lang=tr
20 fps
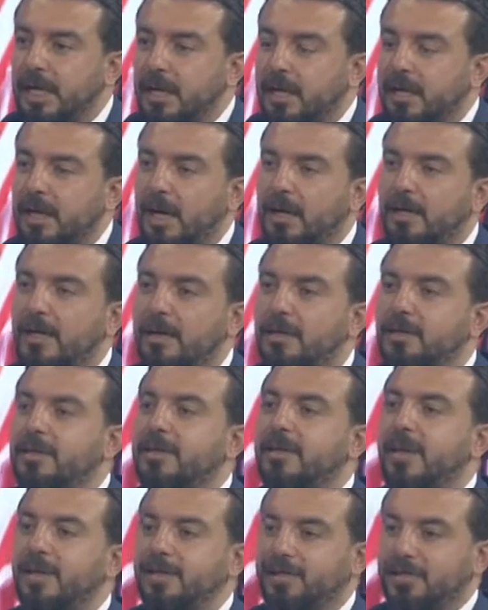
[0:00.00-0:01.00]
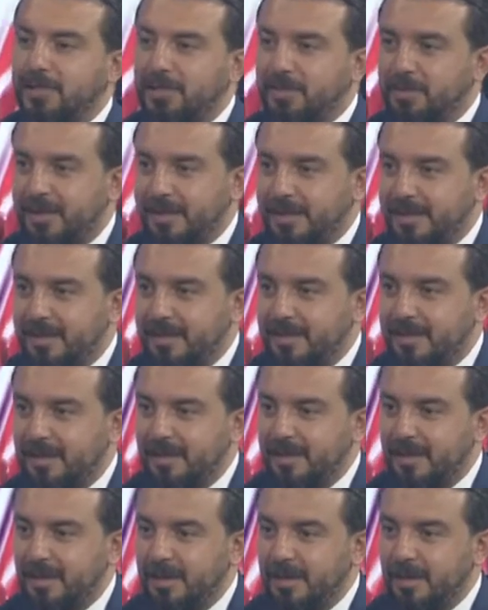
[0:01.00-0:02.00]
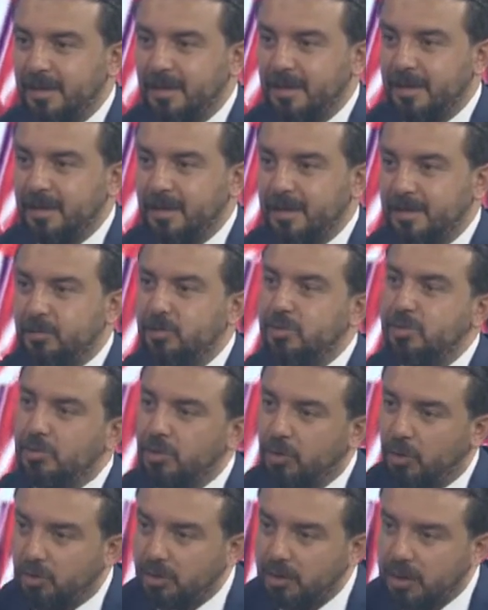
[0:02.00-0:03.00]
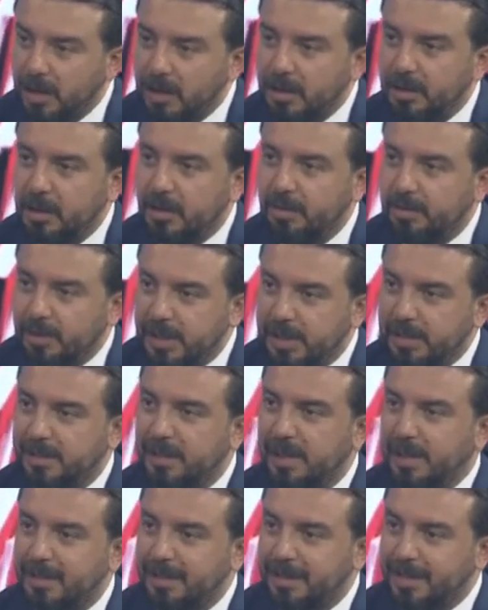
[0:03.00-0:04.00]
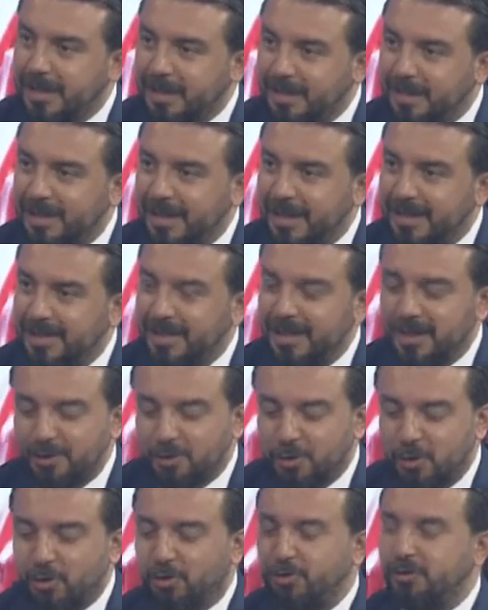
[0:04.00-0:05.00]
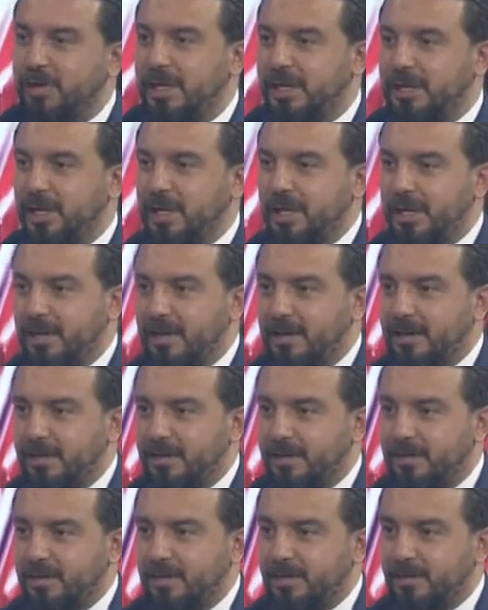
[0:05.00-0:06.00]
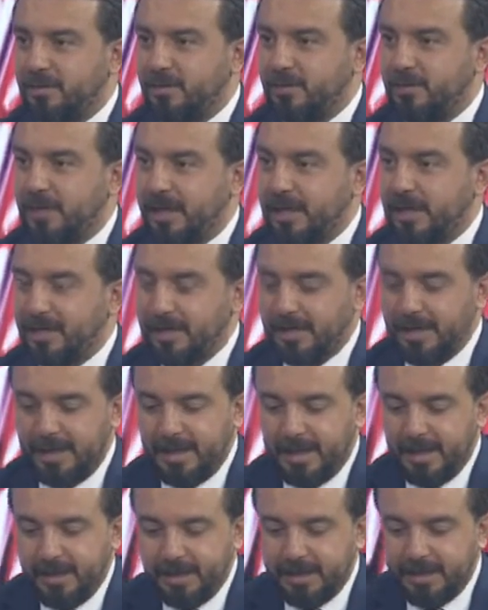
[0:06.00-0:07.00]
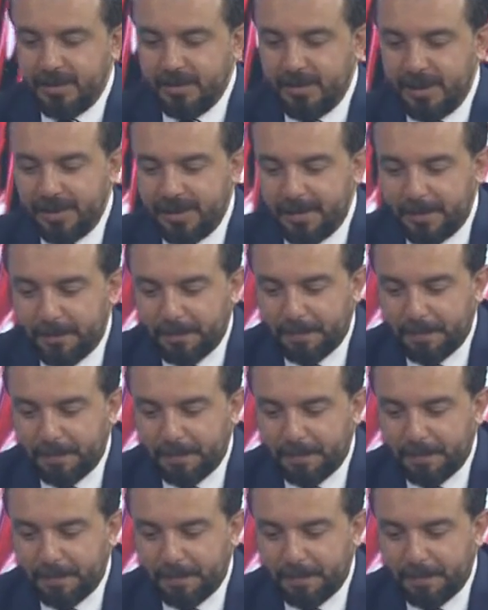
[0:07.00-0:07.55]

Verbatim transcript: kanalını değiştirmesin. Çünkü onları da bizzat ilgilendiren çok güzel şeyler anlatacağım ona. Evet. Şimdi